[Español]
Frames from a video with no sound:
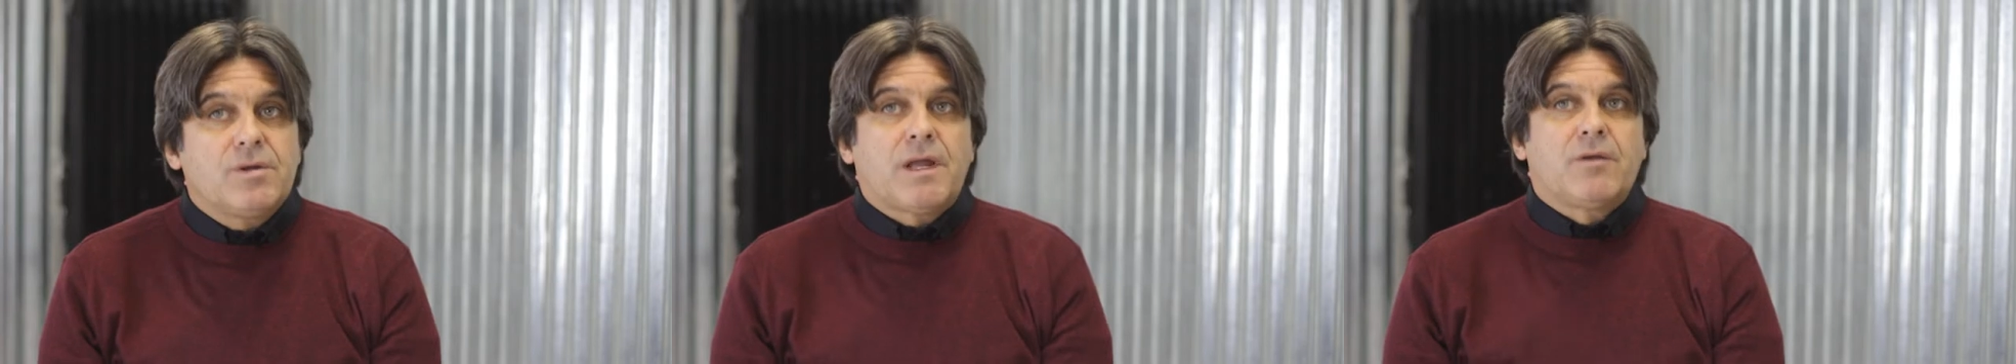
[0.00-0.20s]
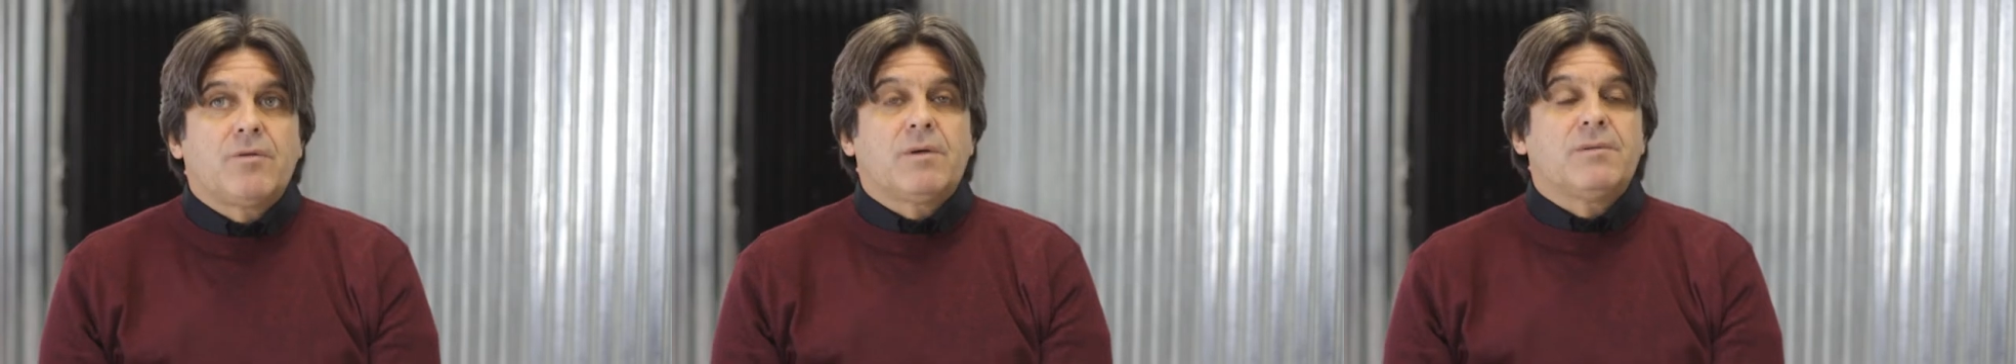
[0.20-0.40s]

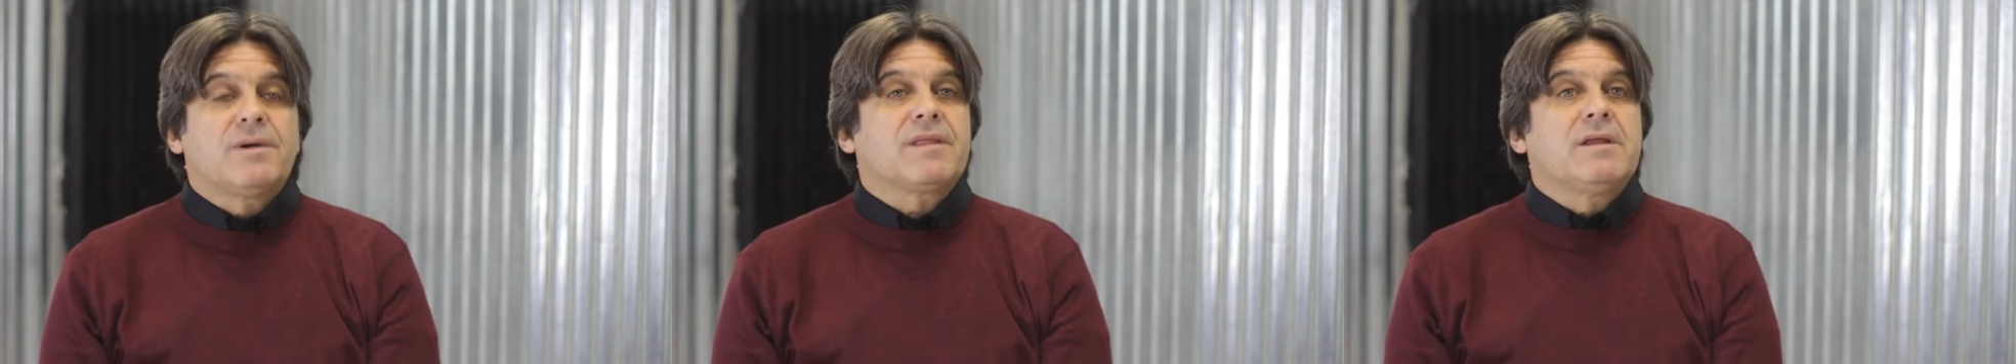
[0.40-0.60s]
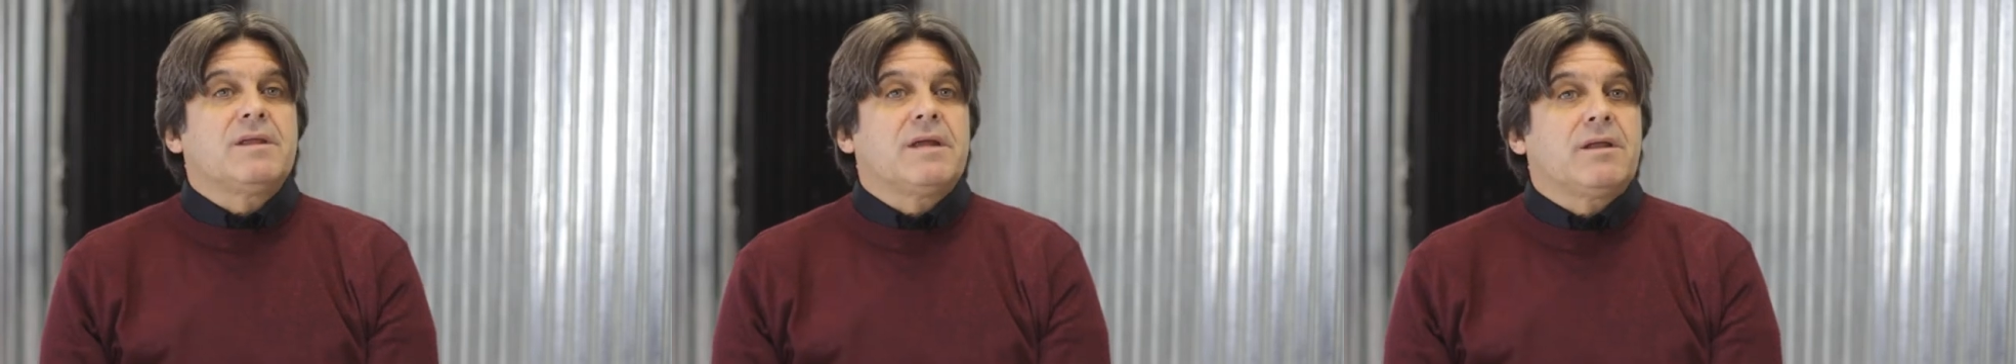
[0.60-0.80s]
y al no
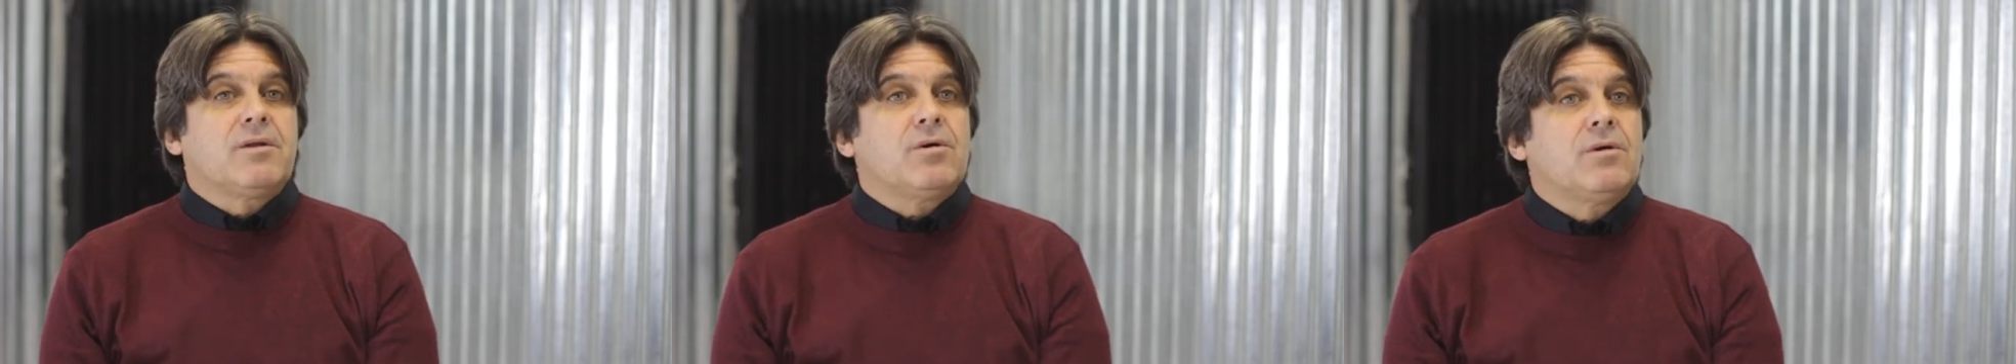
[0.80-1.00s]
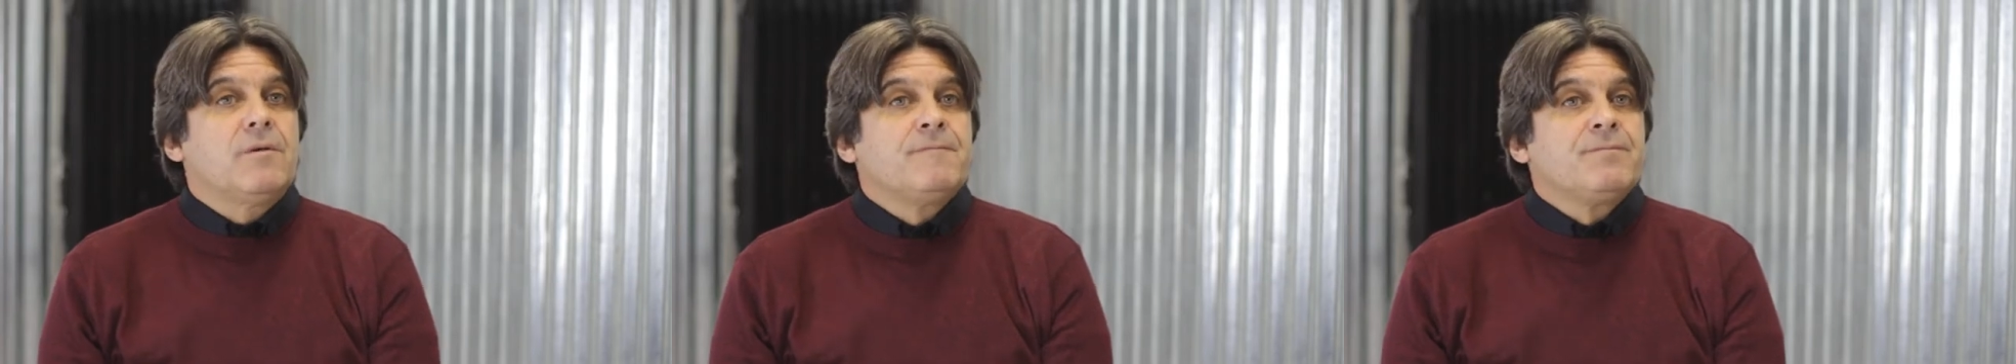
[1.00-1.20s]
haber
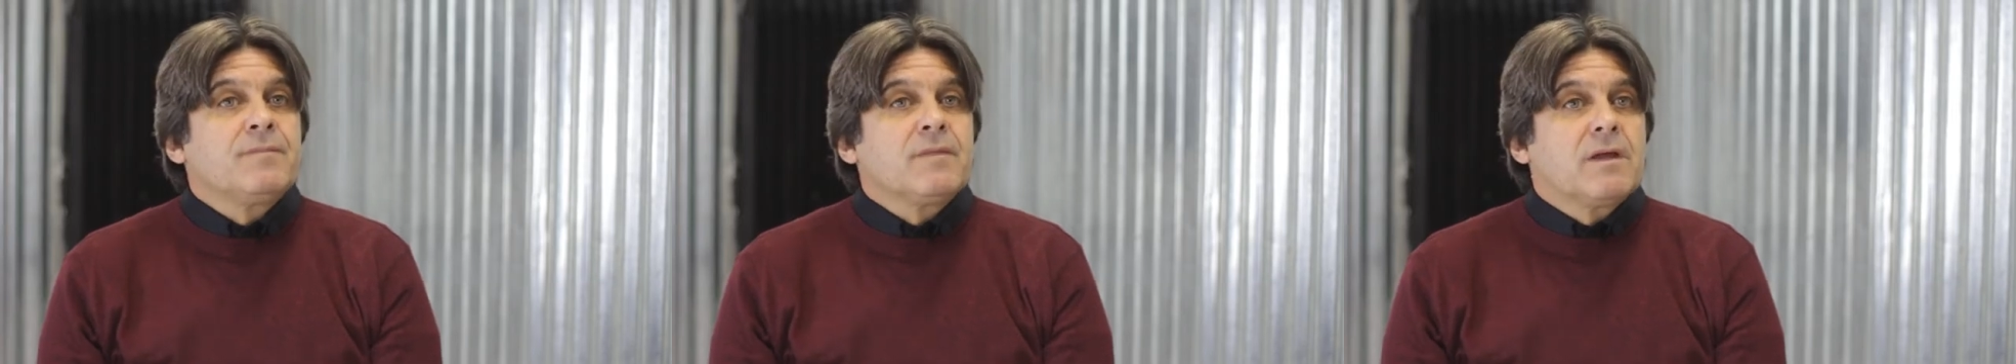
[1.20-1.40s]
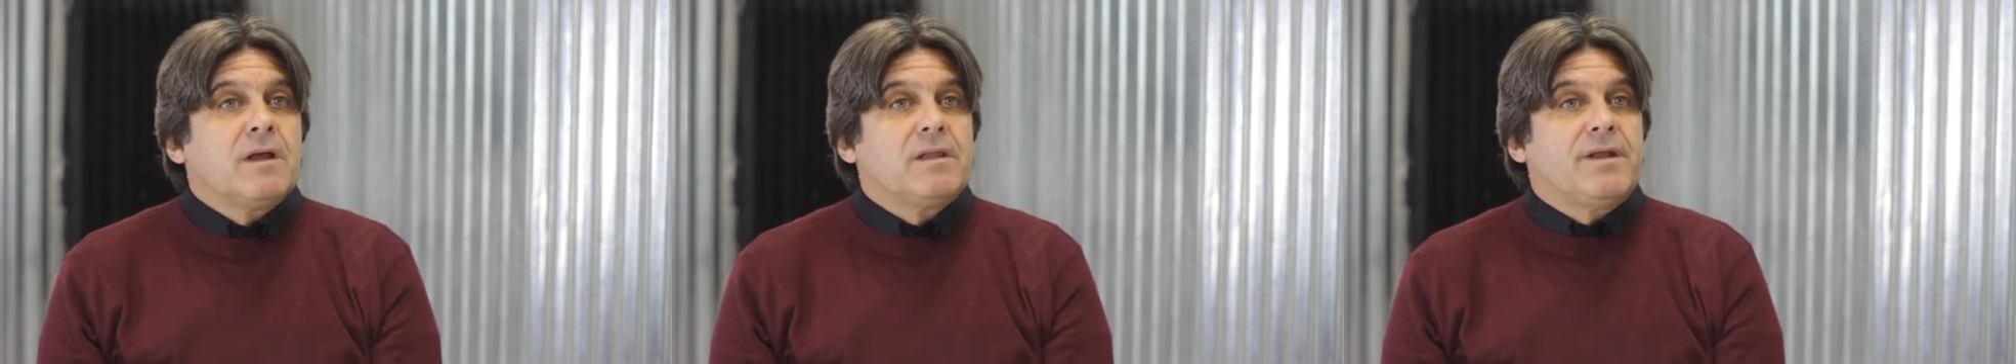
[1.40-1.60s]
dinero,
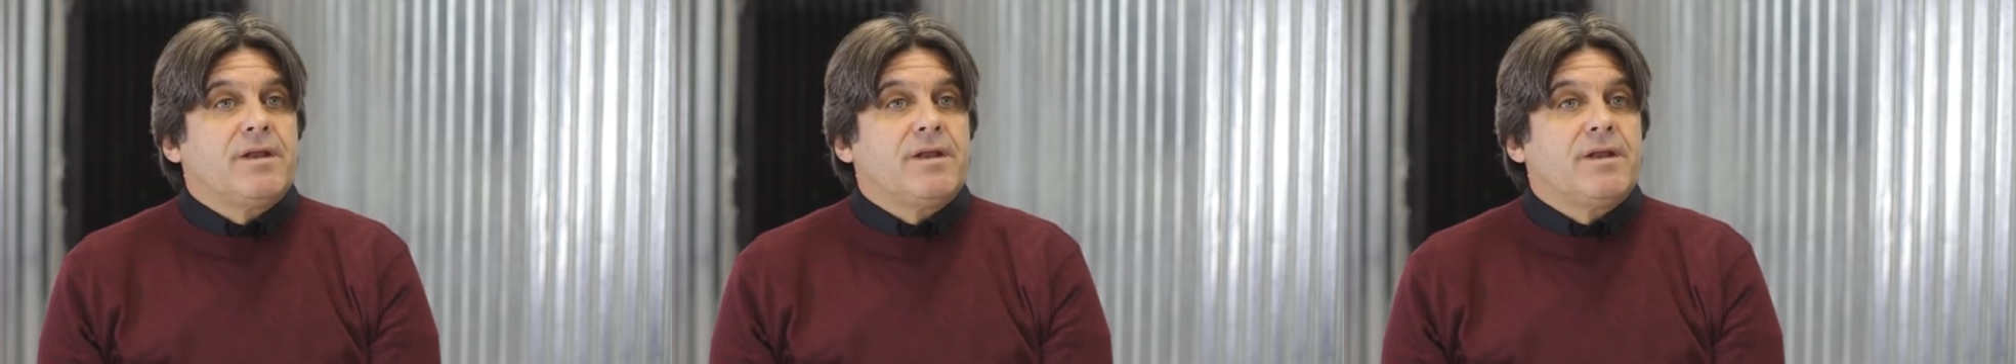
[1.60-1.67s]
el